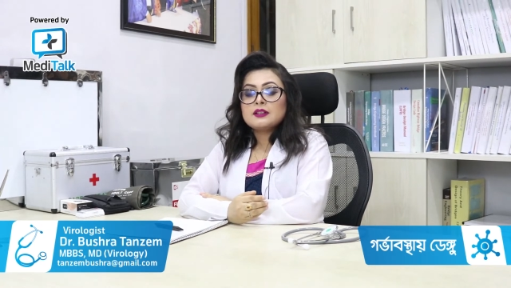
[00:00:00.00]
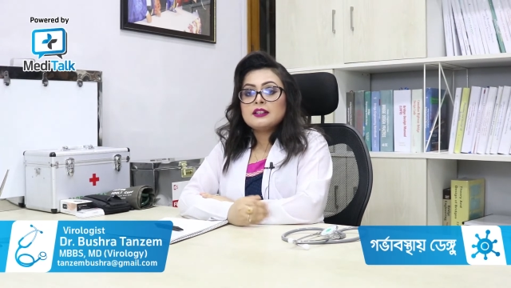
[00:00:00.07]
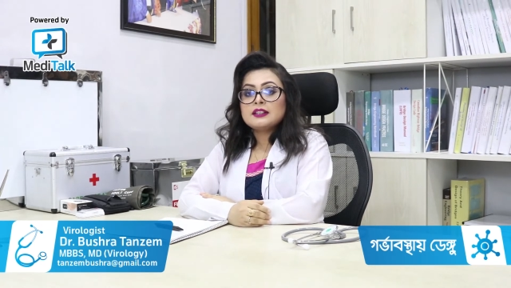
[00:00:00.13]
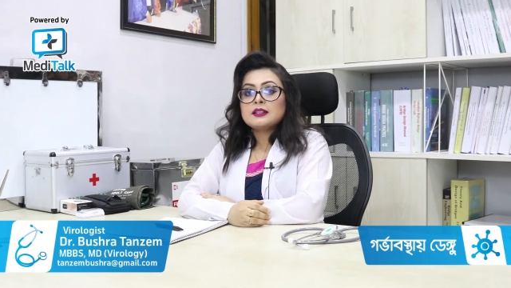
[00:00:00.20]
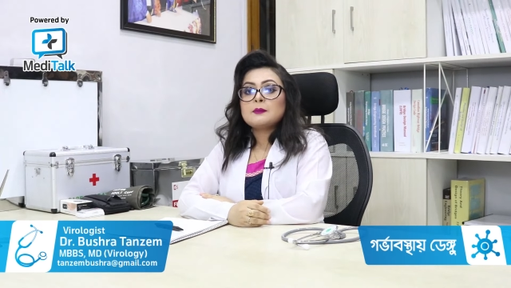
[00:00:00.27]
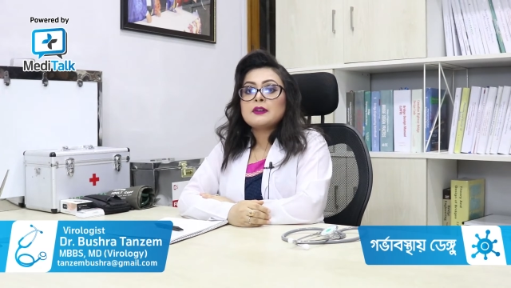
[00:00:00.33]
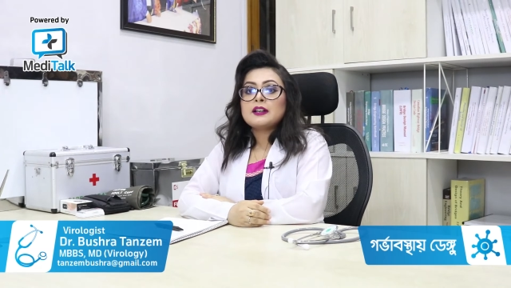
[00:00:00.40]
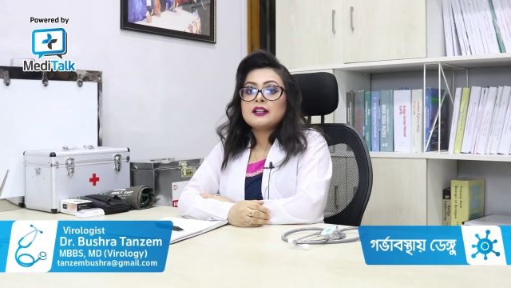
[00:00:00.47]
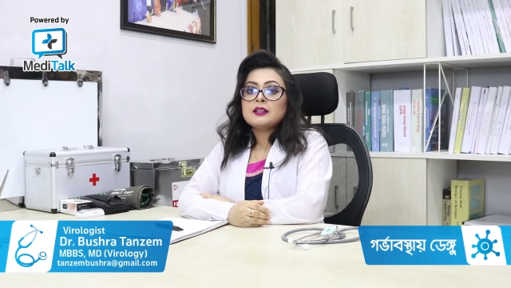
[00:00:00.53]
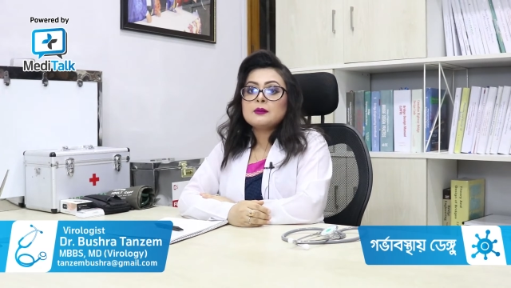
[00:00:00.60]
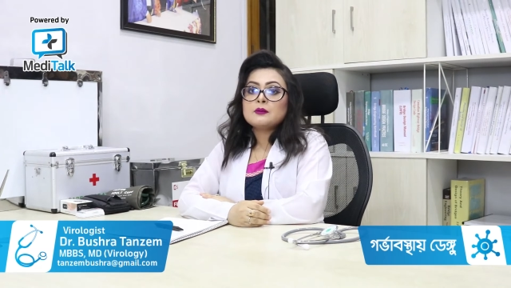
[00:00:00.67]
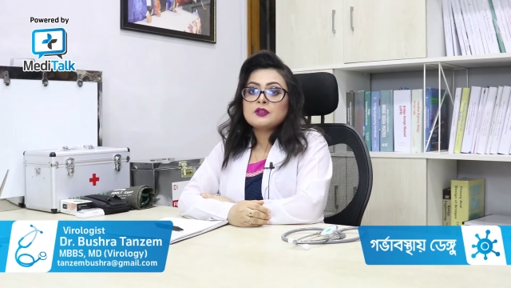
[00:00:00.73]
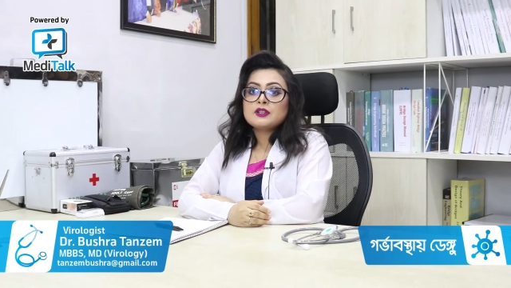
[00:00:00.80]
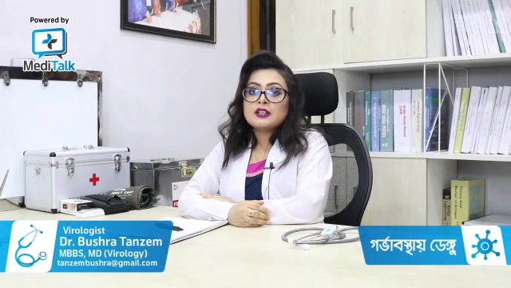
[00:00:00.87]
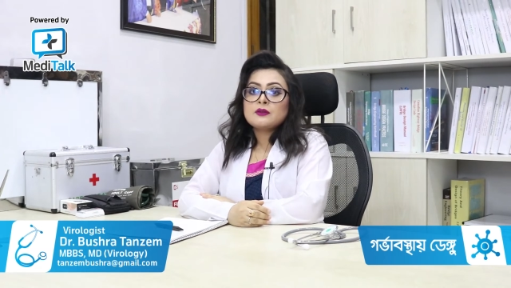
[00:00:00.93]
নিতে পারেন
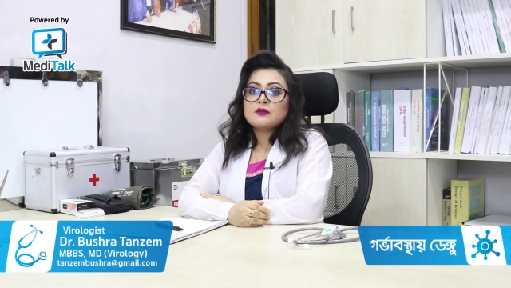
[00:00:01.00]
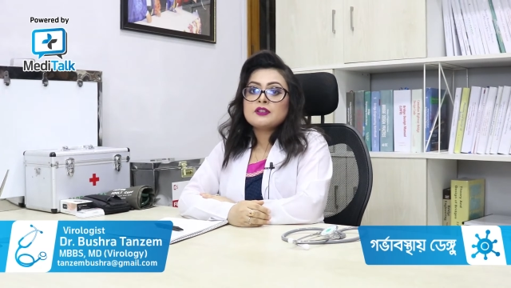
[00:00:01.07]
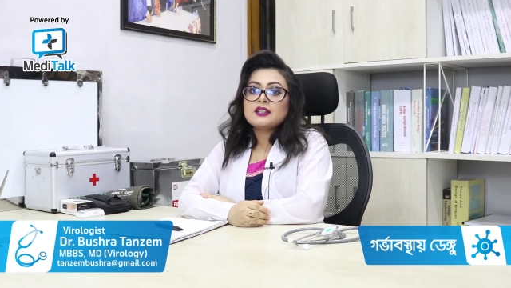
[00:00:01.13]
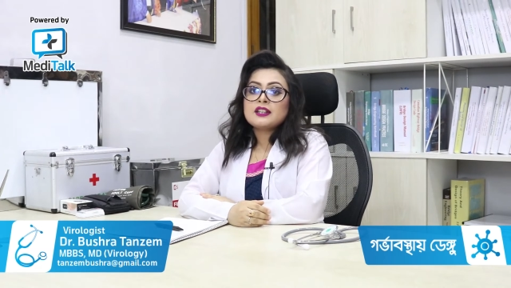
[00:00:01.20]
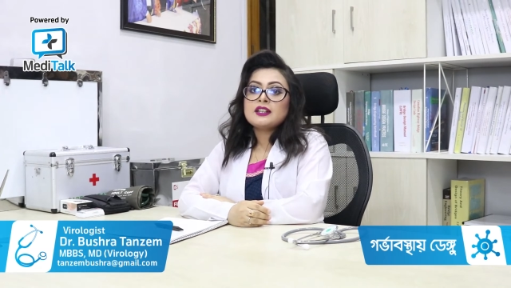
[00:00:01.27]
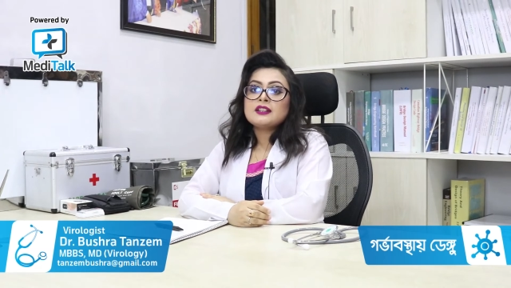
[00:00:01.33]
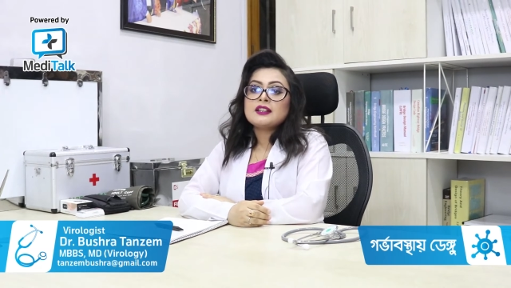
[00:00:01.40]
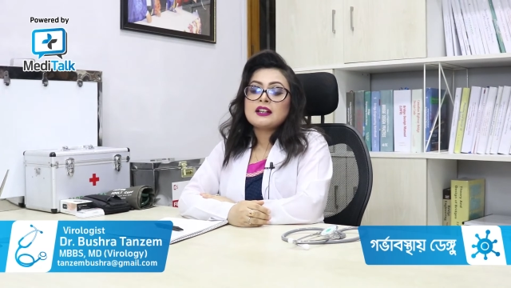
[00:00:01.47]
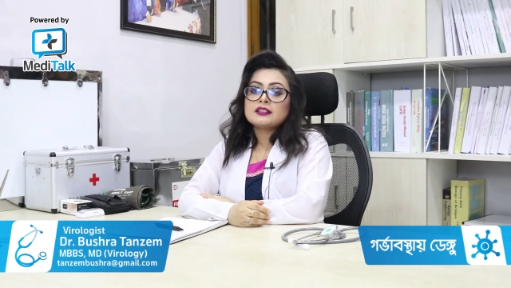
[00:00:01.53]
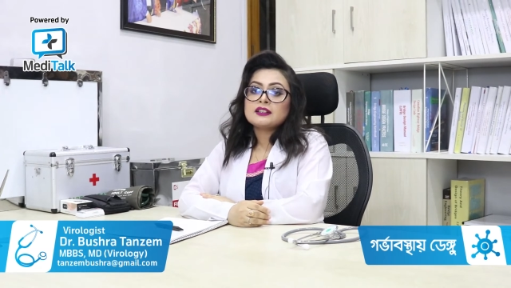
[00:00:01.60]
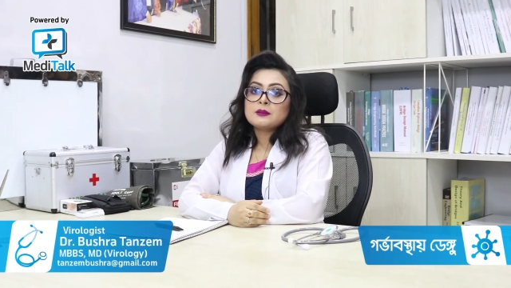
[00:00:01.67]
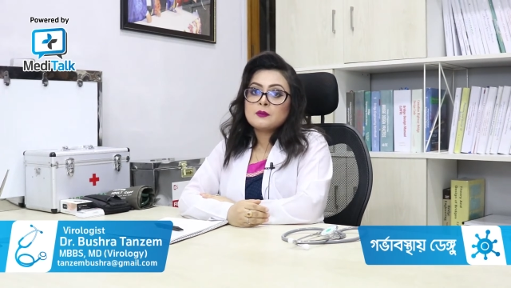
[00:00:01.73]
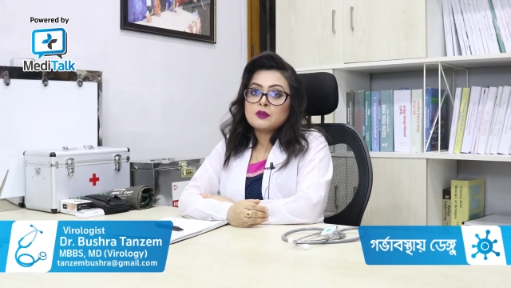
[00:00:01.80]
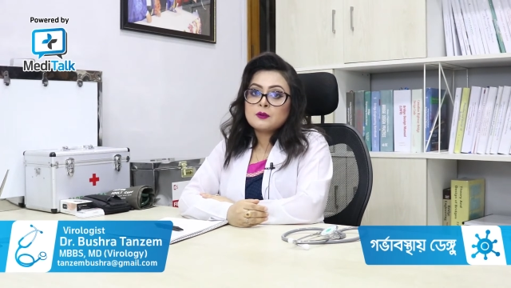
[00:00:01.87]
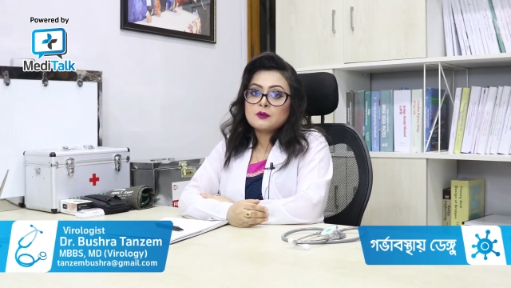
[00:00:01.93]
এবং সেই অনুযায়ী
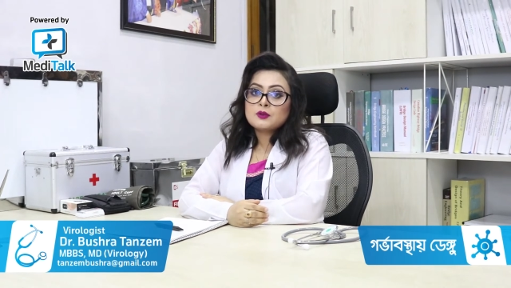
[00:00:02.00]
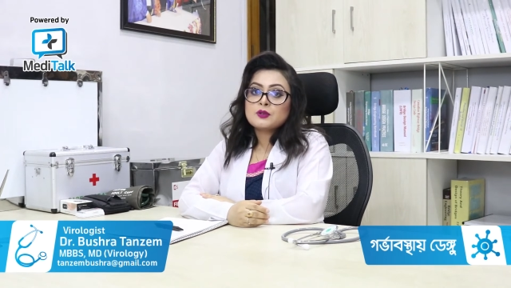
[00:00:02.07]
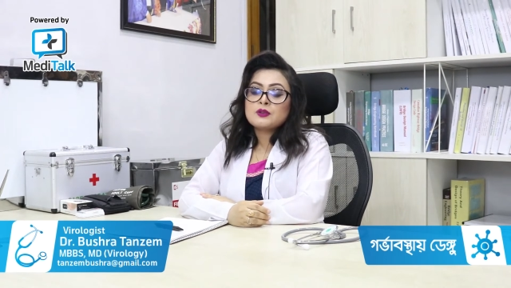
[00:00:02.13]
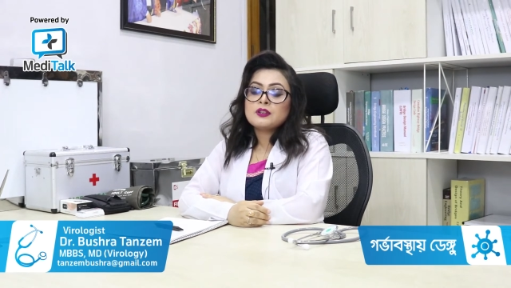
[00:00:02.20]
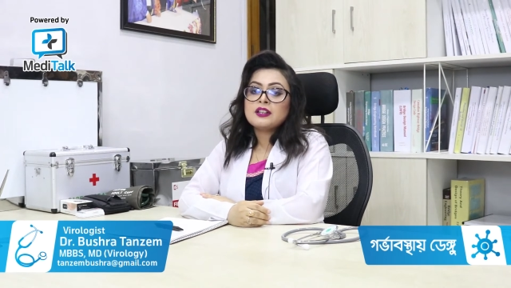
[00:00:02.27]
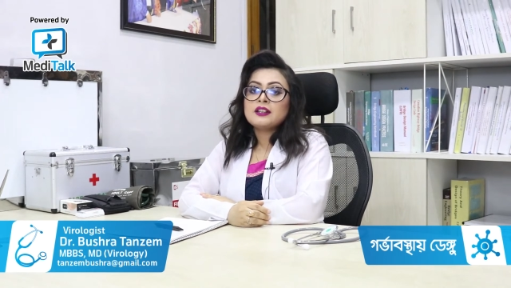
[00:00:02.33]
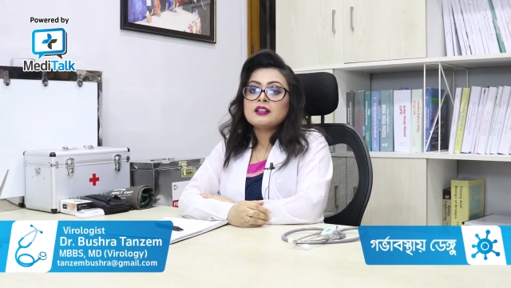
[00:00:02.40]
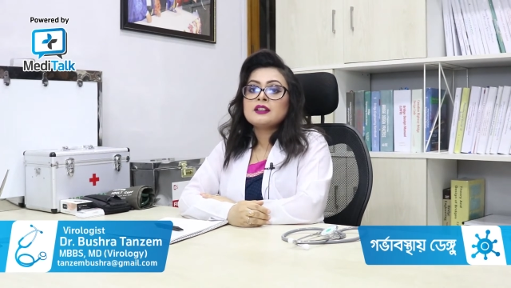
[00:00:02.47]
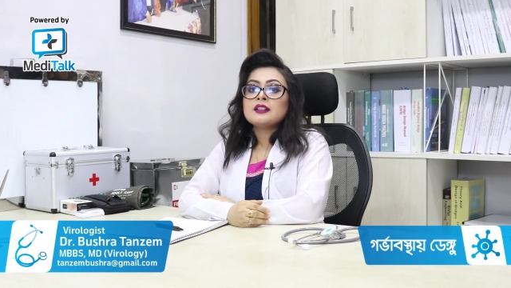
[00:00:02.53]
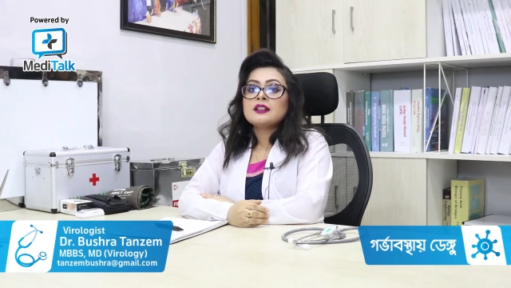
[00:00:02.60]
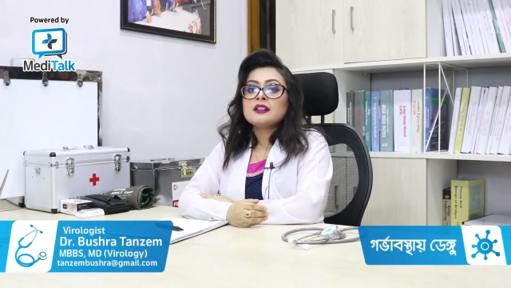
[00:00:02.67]
ডাক্তার পরামর্শ নিয়ে